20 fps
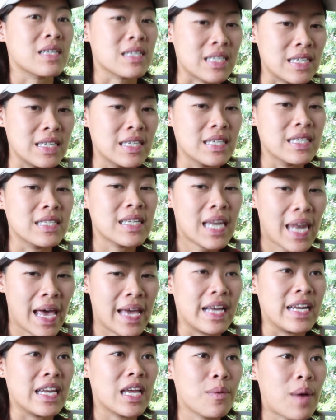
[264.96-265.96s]
คือนั่นแหละ
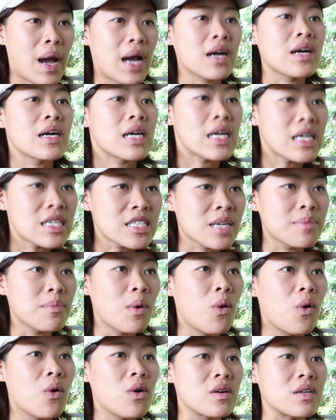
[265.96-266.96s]
อย่างที่ว่าคือครึ่งชั่ว
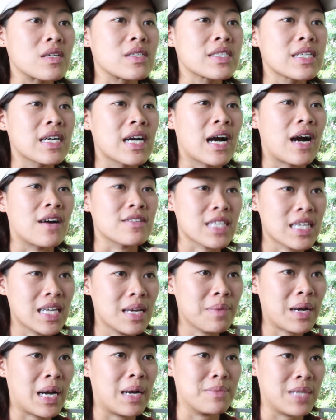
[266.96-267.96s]
โมงเขาจะ
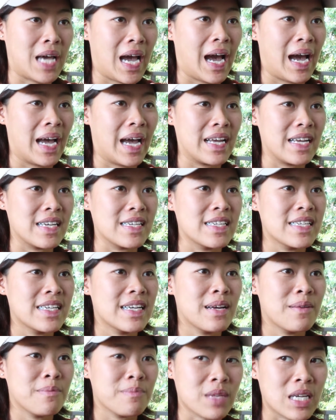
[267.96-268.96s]
เริ่มขับถ่าย
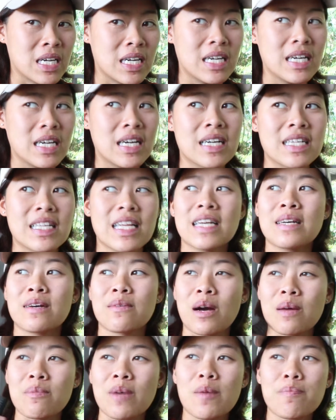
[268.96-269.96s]
คือ
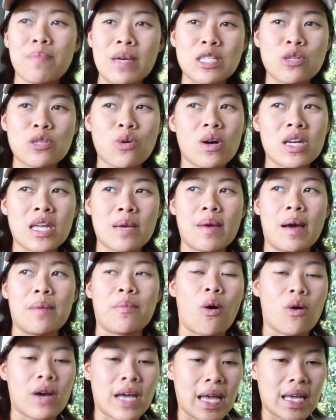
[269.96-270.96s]
มันก็เป็นช่วงที่แบบ
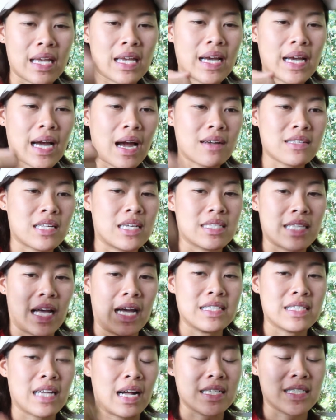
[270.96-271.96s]
โอเคกินข้าวเสร็จ
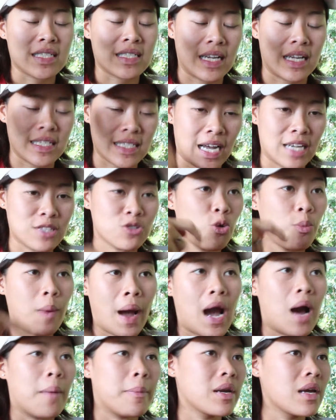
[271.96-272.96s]
ใส่สายจูง
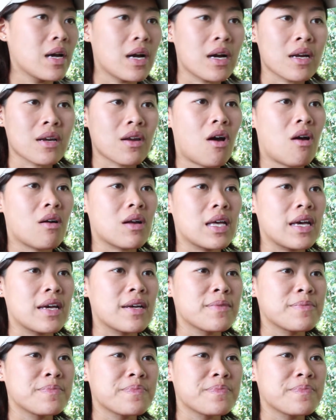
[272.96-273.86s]
พาออกไปเดินข้างนอกเลย